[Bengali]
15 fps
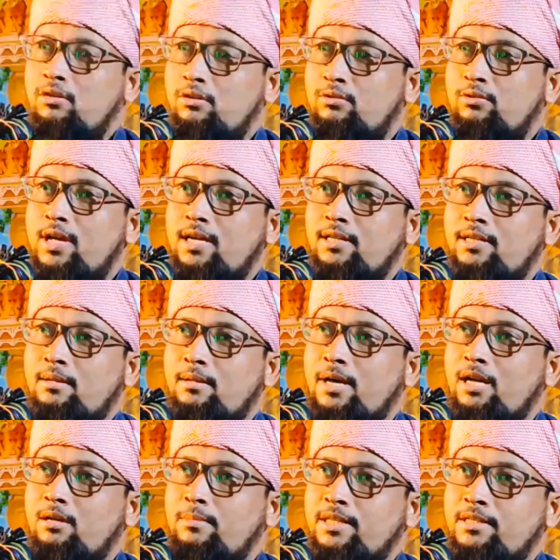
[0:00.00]
করুণা তার
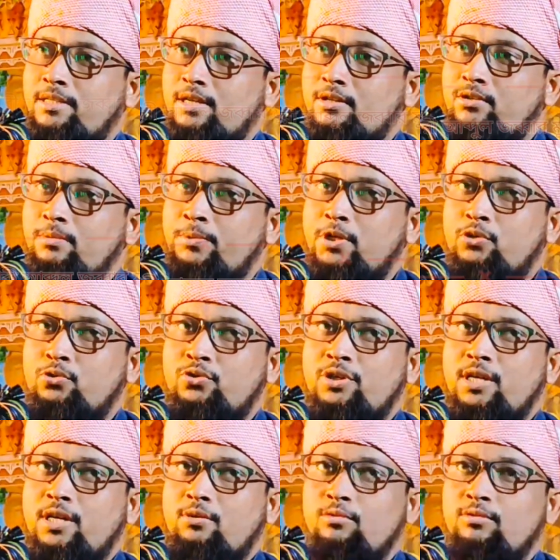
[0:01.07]
ভালোবাসা সবকিছু
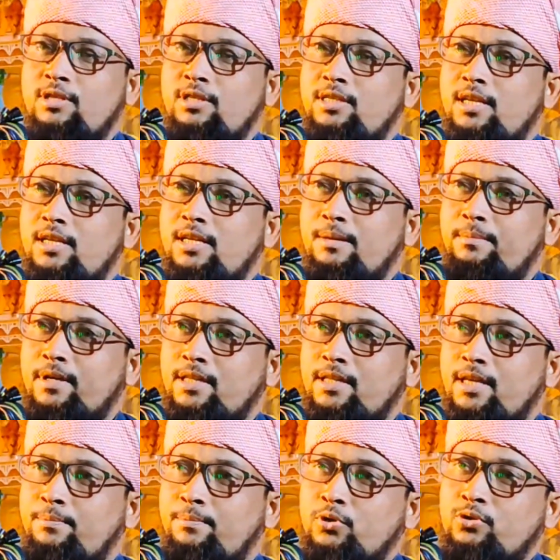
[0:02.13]
স্বীকারোক্তি জানি আমরা
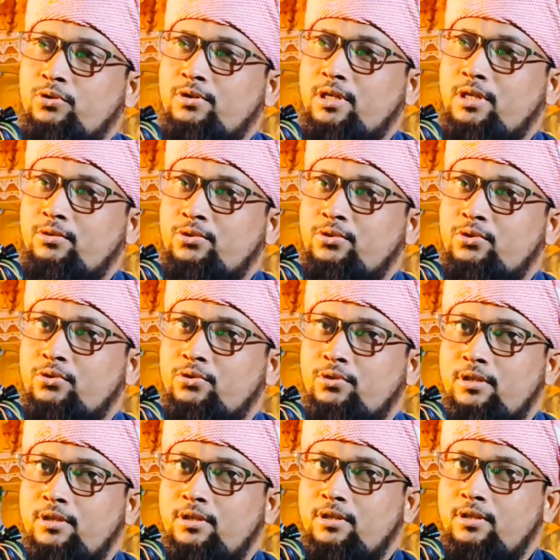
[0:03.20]
তার প্রশংসা
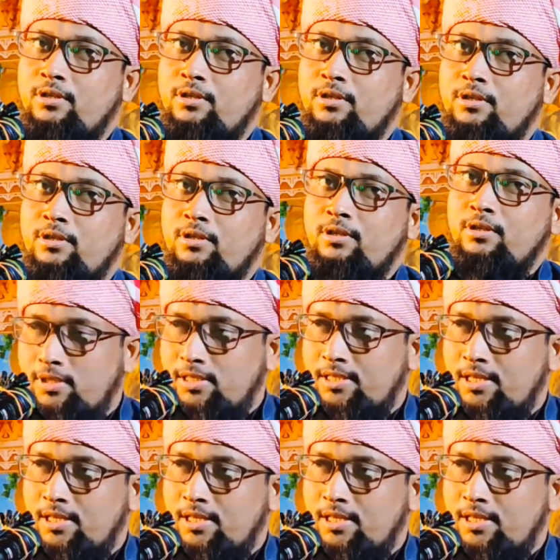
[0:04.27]
উচ্চস্বরে দিল খুলে মহাব্বতের